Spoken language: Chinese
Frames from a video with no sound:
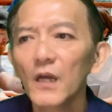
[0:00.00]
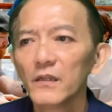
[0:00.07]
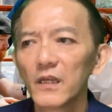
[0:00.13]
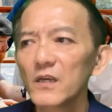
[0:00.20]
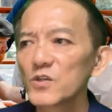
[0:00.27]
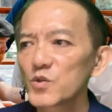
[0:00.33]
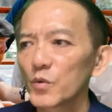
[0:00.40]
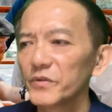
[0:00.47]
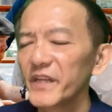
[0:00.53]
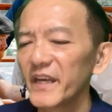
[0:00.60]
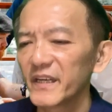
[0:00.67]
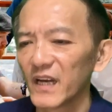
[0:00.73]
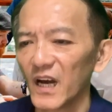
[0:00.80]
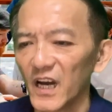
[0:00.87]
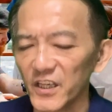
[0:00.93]
听说
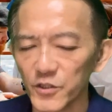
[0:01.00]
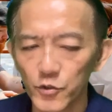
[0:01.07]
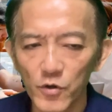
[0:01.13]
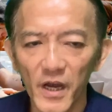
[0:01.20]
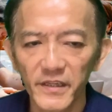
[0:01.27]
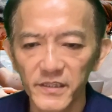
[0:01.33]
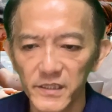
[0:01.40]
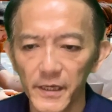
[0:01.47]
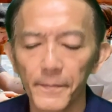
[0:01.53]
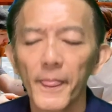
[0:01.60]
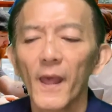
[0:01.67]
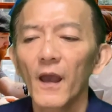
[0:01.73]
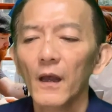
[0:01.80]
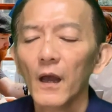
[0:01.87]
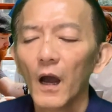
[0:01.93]
那个很赚钱，
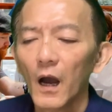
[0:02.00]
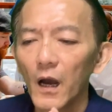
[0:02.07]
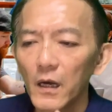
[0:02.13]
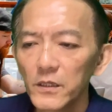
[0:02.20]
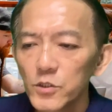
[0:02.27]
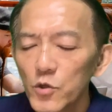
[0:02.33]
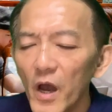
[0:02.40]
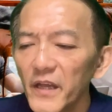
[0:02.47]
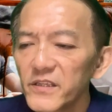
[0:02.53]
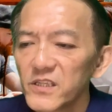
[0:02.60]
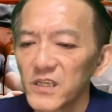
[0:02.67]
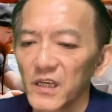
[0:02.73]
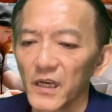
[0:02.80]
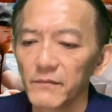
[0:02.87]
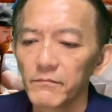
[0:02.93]
很赚
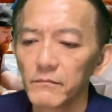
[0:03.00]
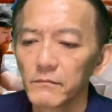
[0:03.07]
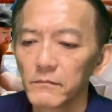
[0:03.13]
钱。